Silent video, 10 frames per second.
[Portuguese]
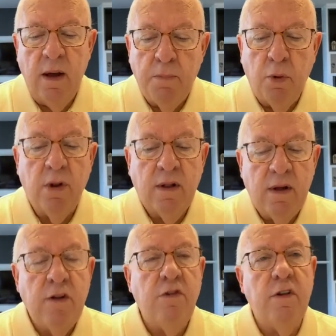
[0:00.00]
É
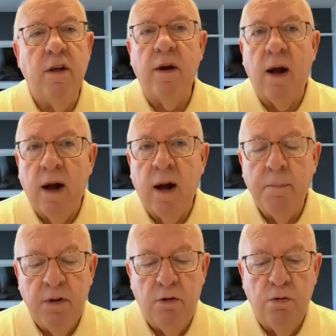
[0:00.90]
importante ter
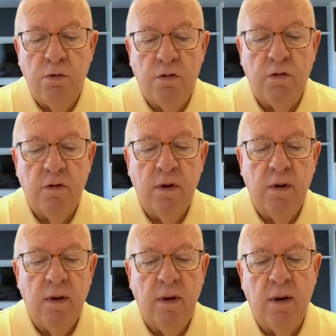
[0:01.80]
hábitos
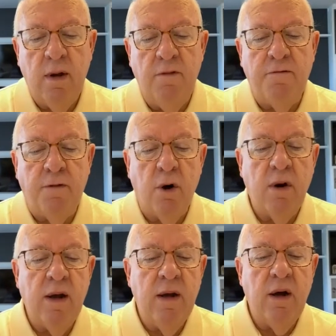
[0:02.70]
que
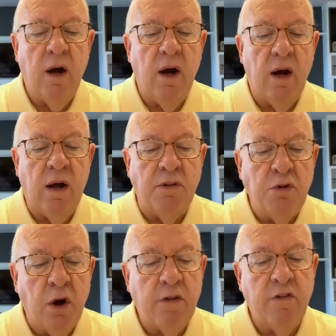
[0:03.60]
foquem a
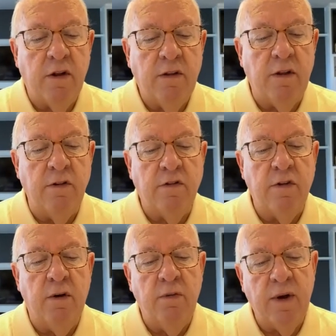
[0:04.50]
nossa
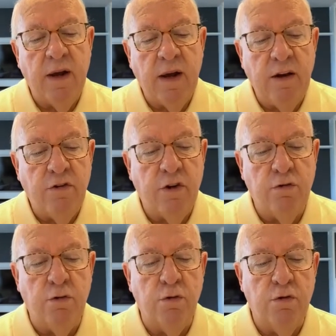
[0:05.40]
atenção em
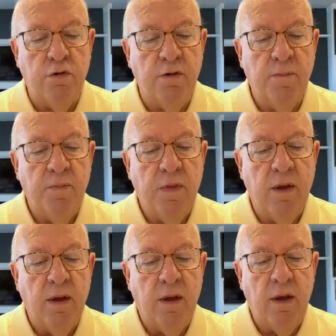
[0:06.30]
Jesus
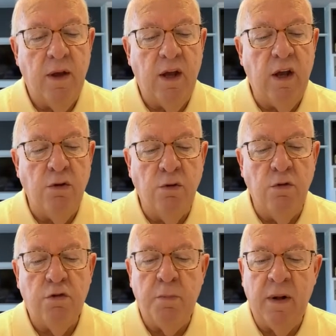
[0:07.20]
e que
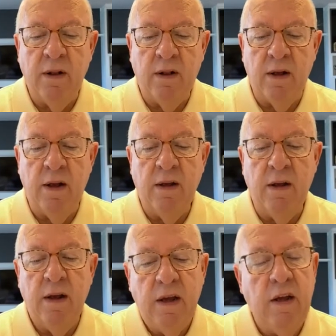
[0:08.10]
nos
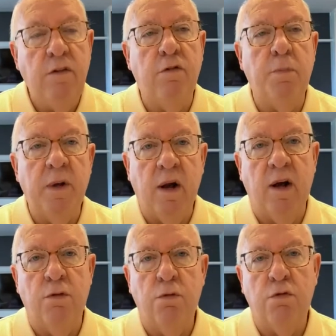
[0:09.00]
mantém
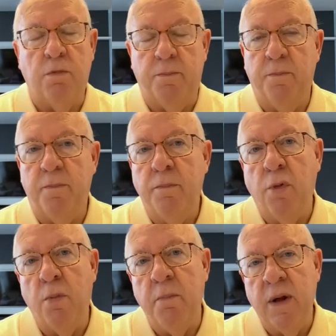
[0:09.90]
inspirados
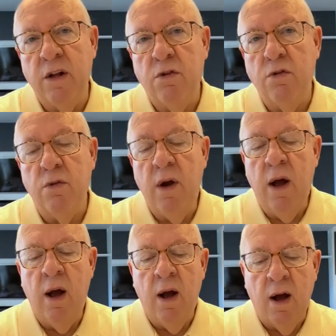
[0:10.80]
momento
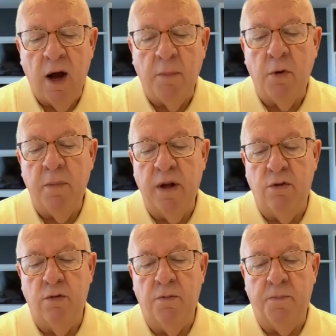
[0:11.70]
a
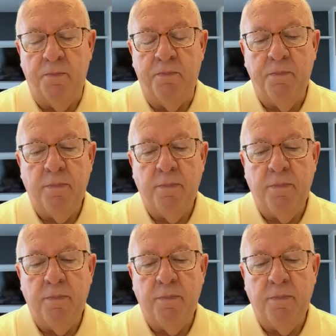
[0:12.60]
momento.